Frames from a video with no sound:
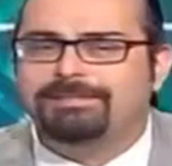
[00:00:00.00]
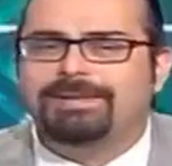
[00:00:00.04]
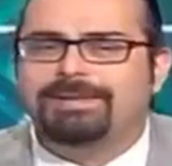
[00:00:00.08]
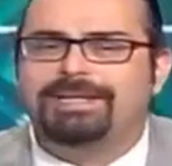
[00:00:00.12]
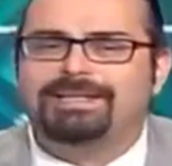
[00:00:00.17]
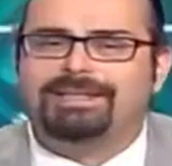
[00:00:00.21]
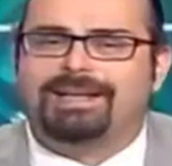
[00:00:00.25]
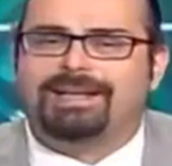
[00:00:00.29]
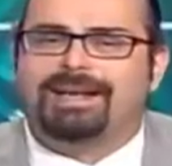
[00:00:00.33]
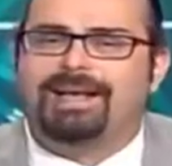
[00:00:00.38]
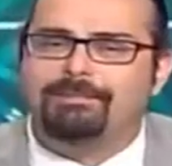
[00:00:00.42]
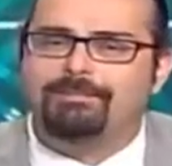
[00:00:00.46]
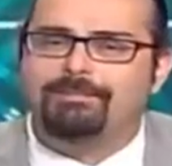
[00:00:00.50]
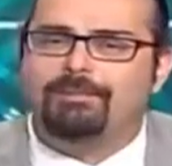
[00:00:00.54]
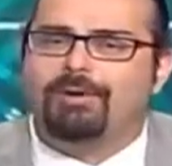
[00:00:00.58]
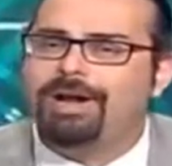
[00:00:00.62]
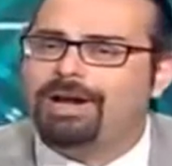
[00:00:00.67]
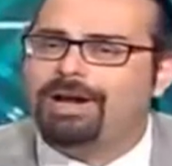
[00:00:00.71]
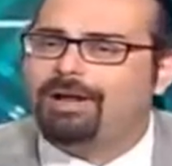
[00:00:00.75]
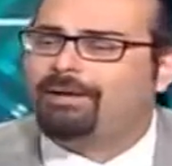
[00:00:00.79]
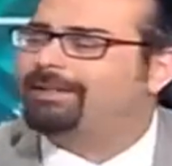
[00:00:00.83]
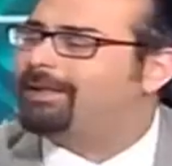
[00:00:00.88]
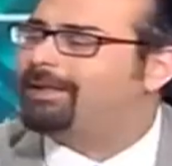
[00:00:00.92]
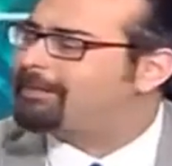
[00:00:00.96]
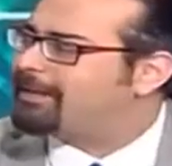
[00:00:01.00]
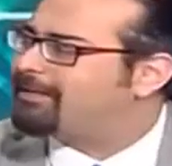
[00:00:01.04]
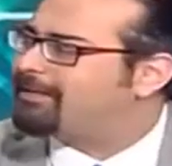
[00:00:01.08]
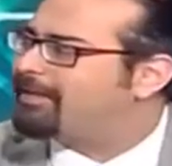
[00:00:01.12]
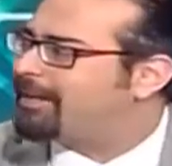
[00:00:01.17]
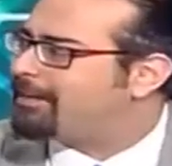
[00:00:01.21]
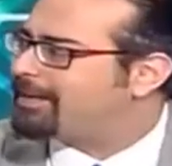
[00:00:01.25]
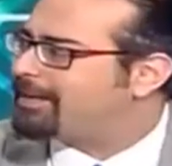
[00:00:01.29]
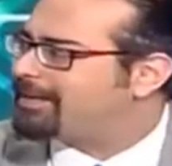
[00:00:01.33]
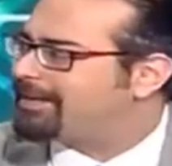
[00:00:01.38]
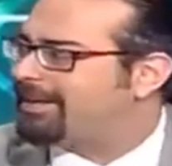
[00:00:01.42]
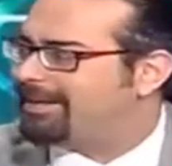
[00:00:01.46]
يعطي همه هلا قدام
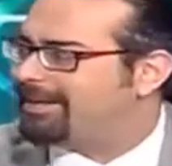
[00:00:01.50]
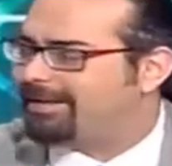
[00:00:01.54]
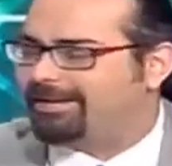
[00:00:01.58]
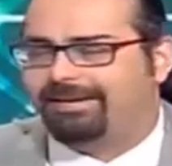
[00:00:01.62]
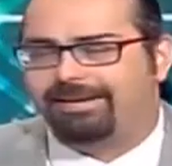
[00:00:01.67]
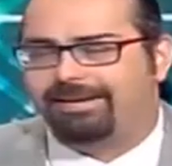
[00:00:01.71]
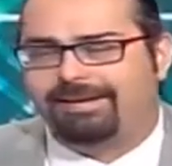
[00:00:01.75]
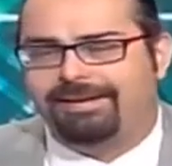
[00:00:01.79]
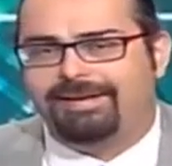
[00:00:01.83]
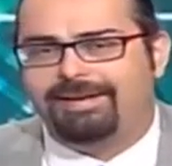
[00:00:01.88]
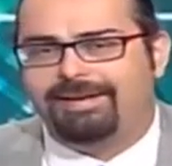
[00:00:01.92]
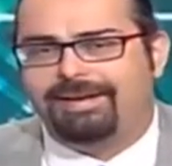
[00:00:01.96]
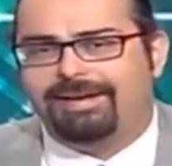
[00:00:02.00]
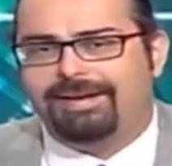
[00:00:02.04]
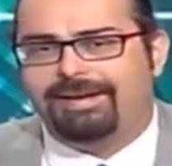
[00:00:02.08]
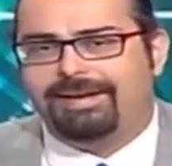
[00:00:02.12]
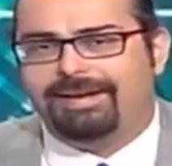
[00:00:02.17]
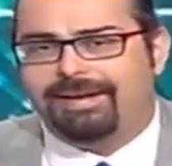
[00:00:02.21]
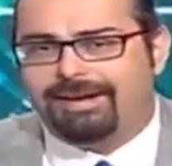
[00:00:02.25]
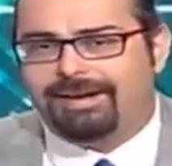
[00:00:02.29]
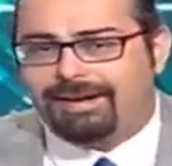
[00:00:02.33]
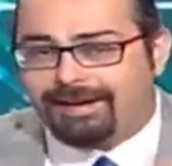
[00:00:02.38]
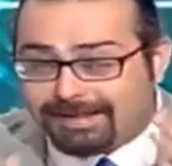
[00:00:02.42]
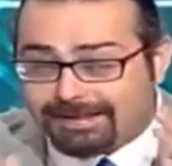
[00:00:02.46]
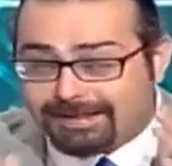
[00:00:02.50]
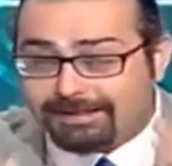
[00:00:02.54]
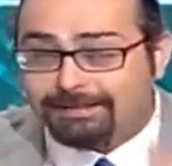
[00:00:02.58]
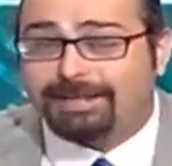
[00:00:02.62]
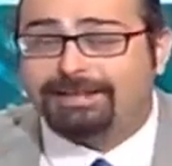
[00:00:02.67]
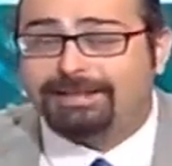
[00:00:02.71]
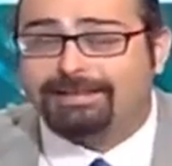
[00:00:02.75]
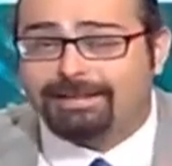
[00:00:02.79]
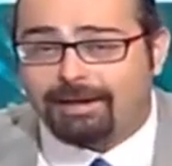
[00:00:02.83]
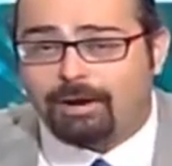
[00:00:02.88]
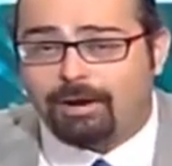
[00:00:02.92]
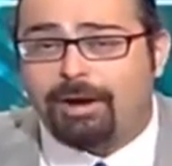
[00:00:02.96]
ندفع مصاري لازم
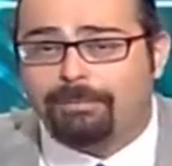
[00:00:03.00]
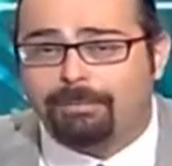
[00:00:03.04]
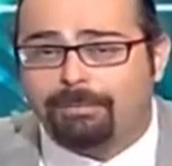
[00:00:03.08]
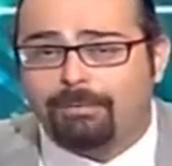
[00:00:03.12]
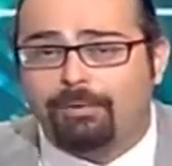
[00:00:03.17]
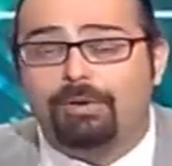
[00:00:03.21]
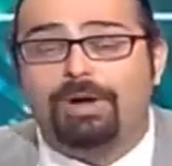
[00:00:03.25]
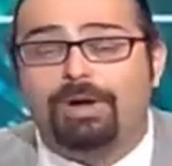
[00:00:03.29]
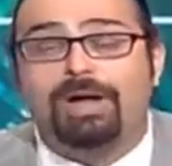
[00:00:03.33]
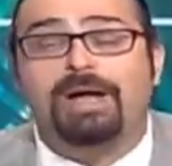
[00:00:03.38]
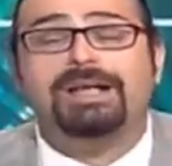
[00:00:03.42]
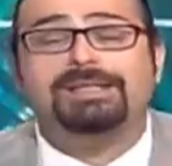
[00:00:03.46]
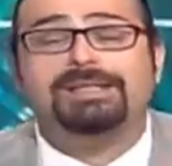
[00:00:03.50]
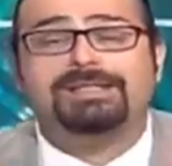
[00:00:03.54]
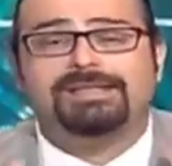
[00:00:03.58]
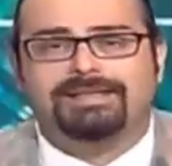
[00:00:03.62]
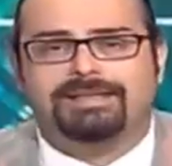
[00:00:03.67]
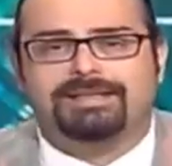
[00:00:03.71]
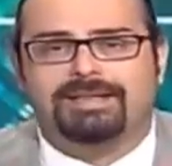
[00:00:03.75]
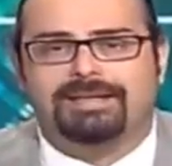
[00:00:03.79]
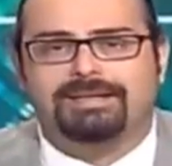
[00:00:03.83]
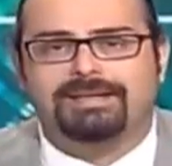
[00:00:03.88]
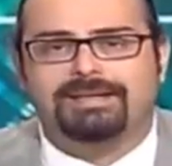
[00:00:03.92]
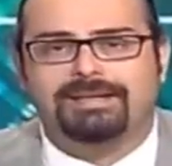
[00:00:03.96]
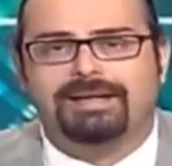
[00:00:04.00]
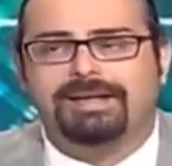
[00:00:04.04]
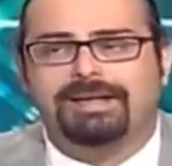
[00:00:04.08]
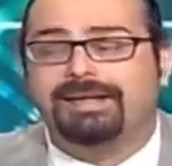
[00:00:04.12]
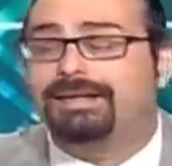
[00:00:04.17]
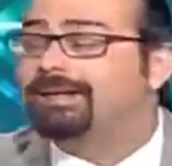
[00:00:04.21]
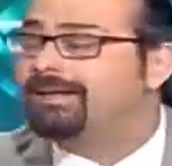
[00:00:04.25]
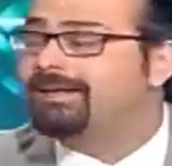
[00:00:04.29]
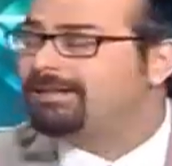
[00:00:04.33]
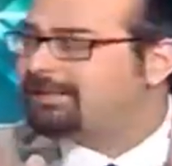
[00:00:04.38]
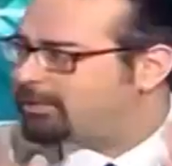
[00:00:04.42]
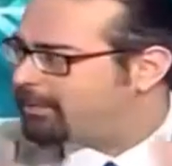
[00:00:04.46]
يعطى همه خاصة
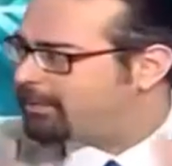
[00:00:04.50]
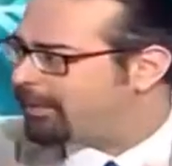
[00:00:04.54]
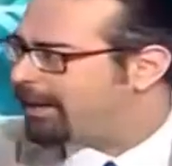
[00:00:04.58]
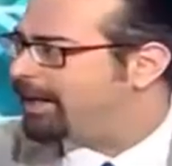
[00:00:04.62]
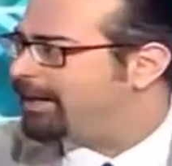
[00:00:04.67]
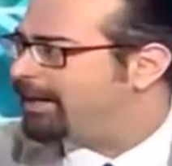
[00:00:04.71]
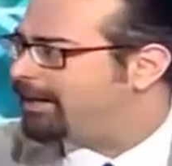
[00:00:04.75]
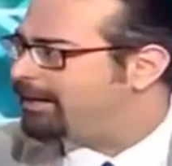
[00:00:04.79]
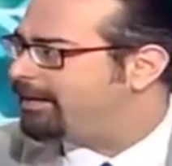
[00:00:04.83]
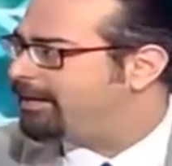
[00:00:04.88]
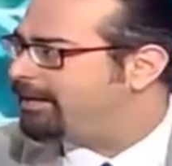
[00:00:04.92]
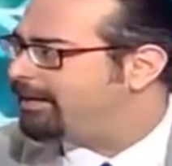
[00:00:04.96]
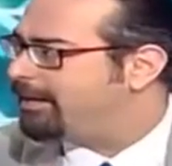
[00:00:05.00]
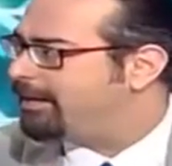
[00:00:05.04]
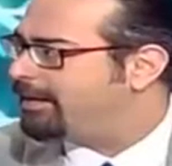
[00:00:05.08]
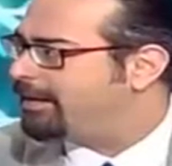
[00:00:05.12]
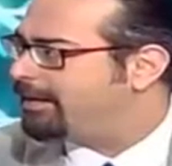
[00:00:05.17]
النسوان